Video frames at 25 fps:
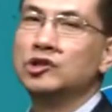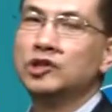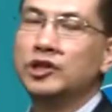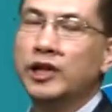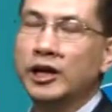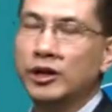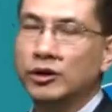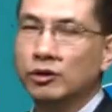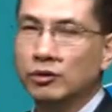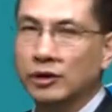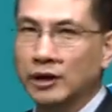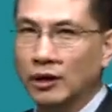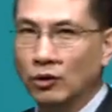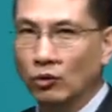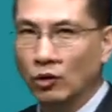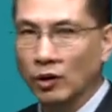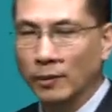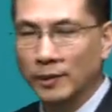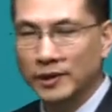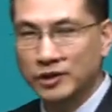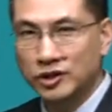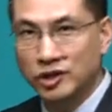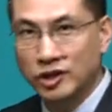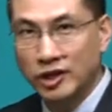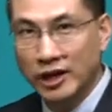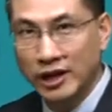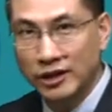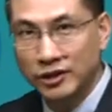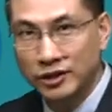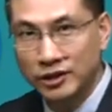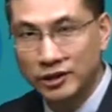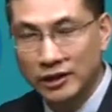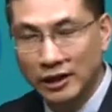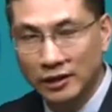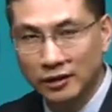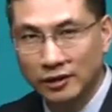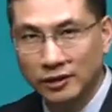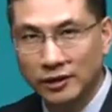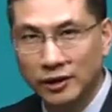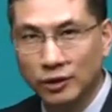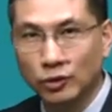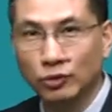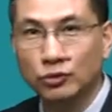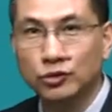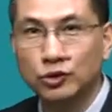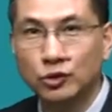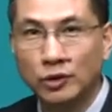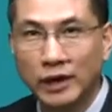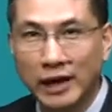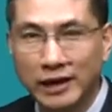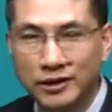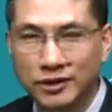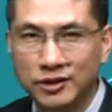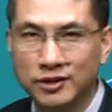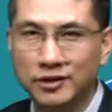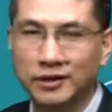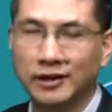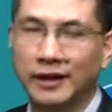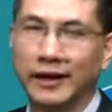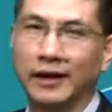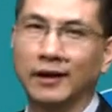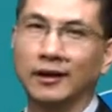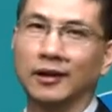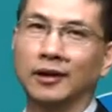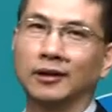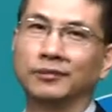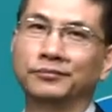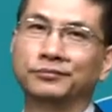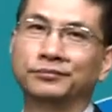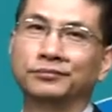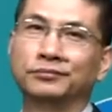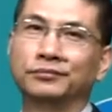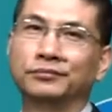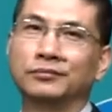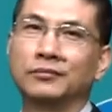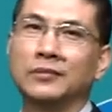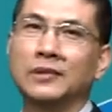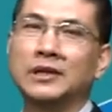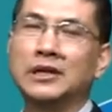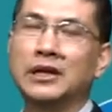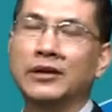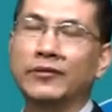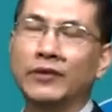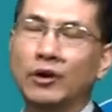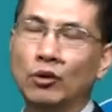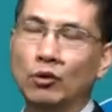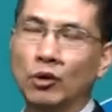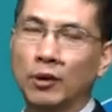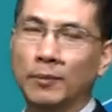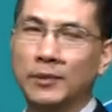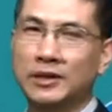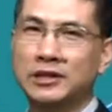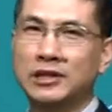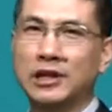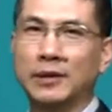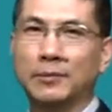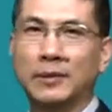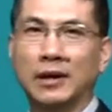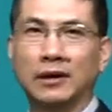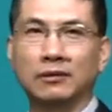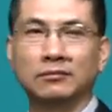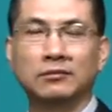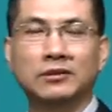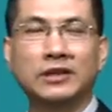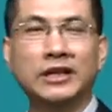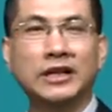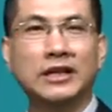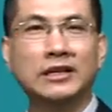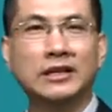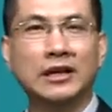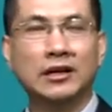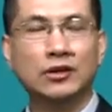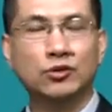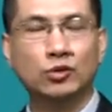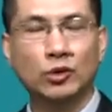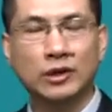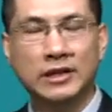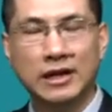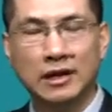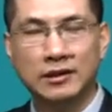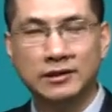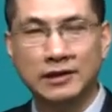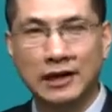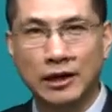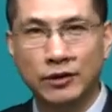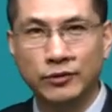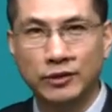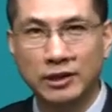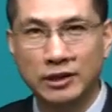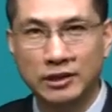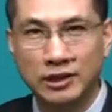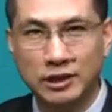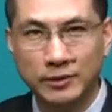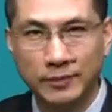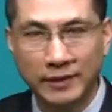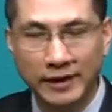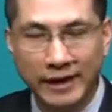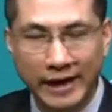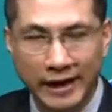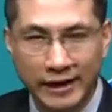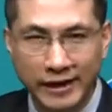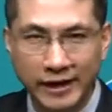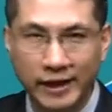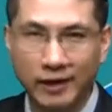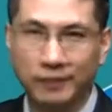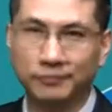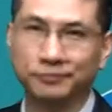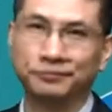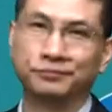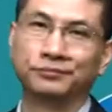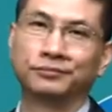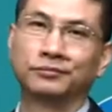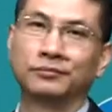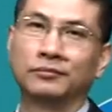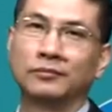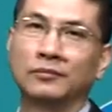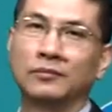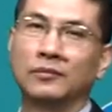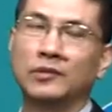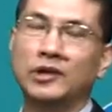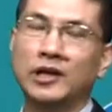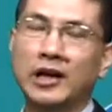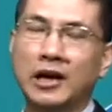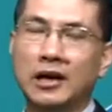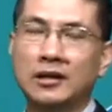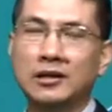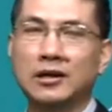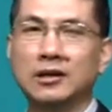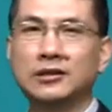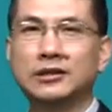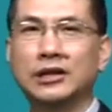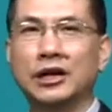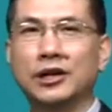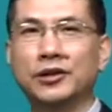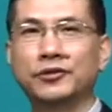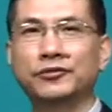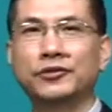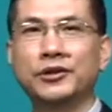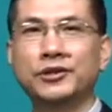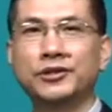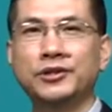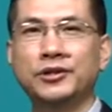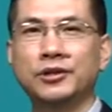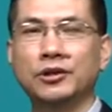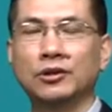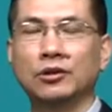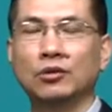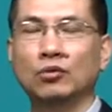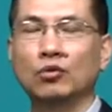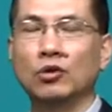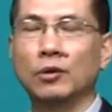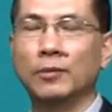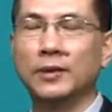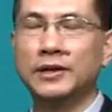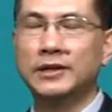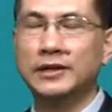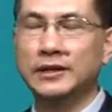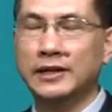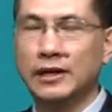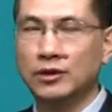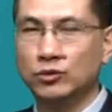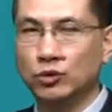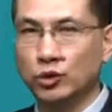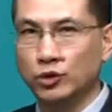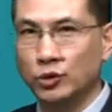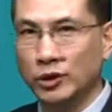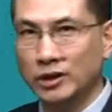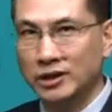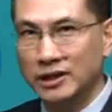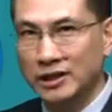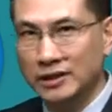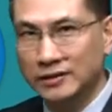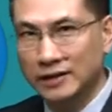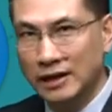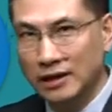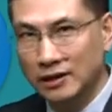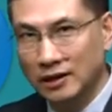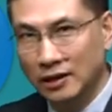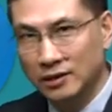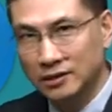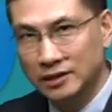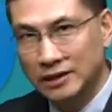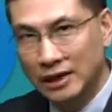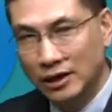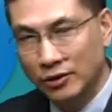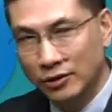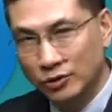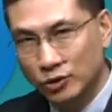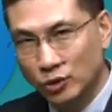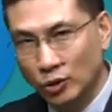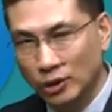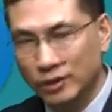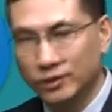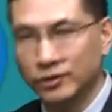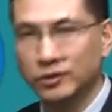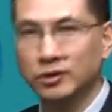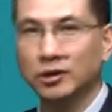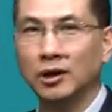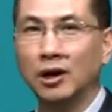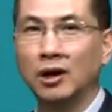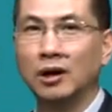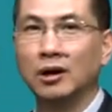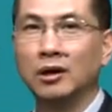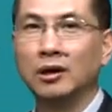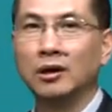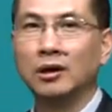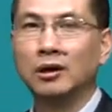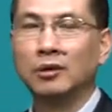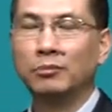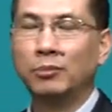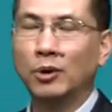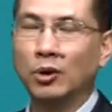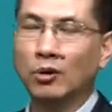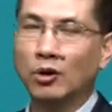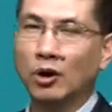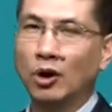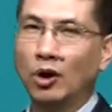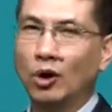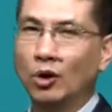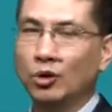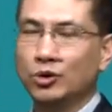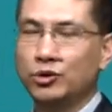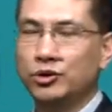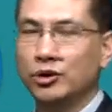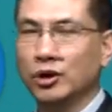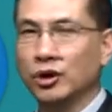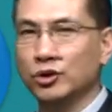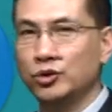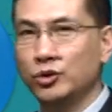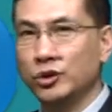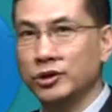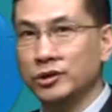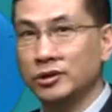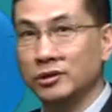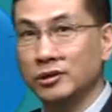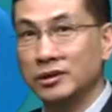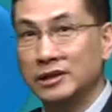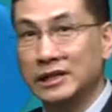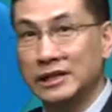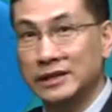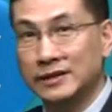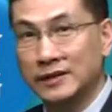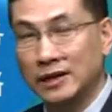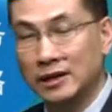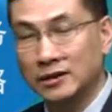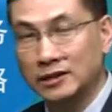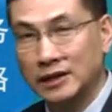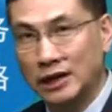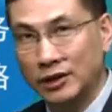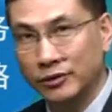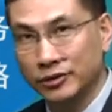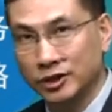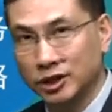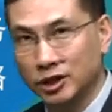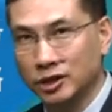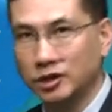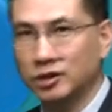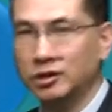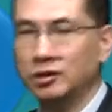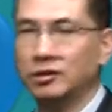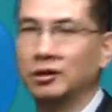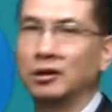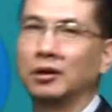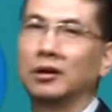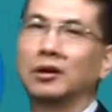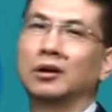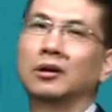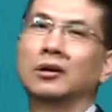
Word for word: 这就跟我们前几章的内容就联系起来了，因为我们前面第一章所讲战略的基本概念，第二章战略分析，我们现在所学第三章战略选择，包括后续要学习的第四章战略实施，